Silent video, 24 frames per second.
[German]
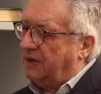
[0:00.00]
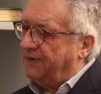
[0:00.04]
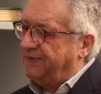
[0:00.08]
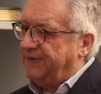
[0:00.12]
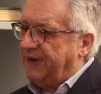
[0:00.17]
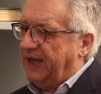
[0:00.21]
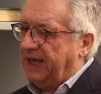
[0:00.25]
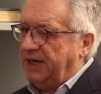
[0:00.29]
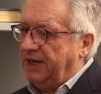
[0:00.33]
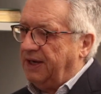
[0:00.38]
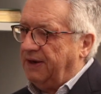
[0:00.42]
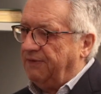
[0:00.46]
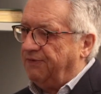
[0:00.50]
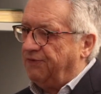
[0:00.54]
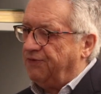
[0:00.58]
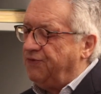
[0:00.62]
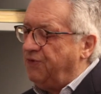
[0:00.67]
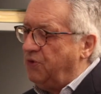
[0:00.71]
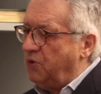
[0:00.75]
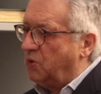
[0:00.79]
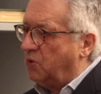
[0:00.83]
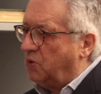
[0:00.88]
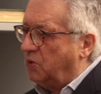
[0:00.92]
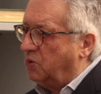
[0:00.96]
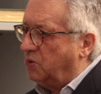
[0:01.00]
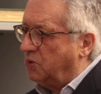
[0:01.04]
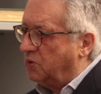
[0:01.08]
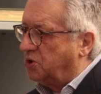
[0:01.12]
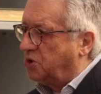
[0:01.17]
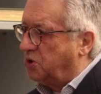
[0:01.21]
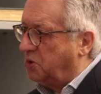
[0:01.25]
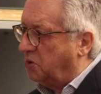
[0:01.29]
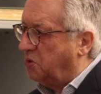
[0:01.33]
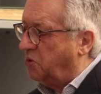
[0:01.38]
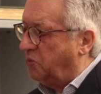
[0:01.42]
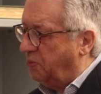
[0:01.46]
auf eine
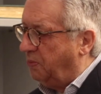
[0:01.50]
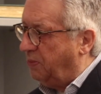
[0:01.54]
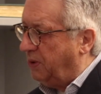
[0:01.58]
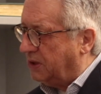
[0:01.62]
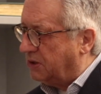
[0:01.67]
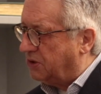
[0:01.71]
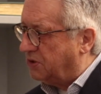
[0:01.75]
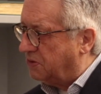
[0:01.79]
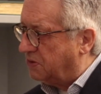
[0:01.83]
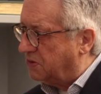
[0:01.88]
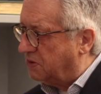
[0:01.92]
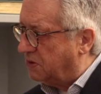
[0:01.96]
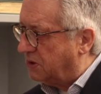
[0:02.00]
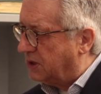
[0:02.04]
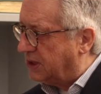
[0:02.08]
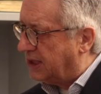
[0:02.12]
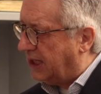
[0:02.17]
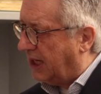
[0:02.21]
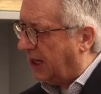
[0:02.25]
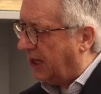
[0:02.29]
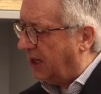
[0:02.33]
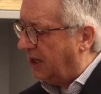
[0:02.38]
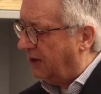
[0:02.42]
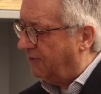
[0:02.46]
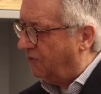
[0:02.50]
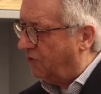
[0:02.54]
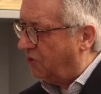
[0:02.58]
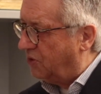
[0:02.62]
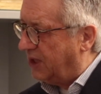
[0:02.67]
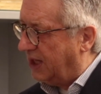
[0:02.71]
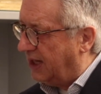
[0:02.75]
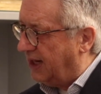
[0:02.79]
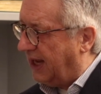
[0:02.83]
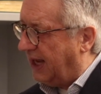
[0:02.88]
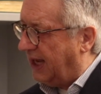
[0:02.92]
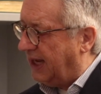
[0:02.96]
Führungsgruppe sozusagen, wo
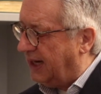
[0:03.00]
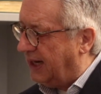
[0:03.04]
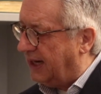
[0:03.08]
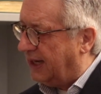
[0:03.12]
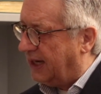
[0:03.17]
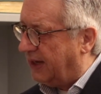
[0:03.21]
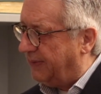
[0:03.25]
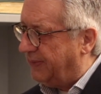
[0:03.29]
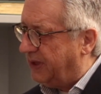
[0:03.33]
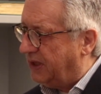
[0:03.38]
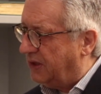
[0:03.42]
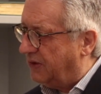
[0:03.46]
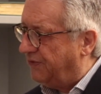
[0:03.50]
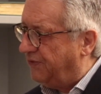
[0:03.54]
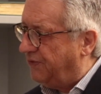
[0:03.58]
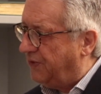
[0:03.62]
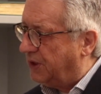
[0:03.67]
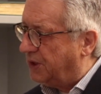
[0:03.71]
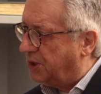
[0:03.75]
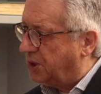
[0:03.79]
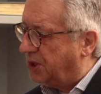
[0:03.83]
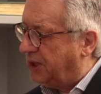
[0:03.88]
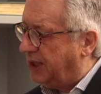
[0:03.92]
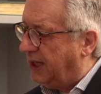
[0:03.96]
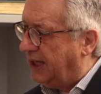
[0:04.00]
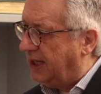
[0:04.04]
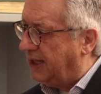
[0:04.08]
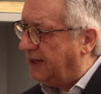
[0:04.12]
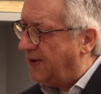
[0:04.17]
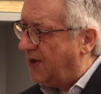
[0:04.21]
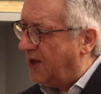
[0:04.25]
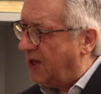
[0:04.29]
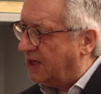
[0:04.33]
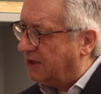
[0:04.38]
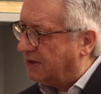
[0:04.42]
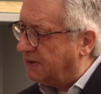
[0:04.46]
dann ein Name dafür steht,
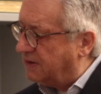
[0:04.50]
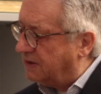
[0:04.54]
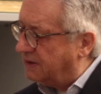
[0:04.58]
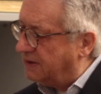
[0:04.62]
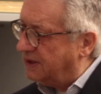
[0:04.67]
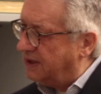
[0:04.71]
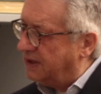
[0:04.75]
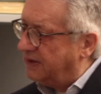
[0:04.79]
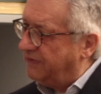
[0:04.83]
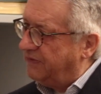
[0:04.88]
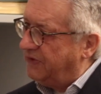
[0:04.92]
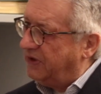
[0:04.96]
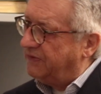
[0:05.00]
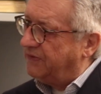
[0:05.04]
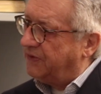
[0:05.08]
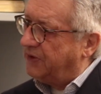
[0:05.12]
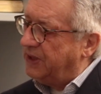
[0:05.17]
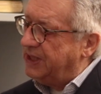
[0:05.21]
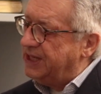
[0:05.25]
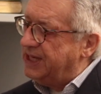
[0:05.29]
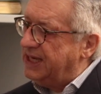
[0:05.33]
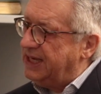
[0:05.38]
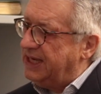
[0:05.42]
sondern wir wollen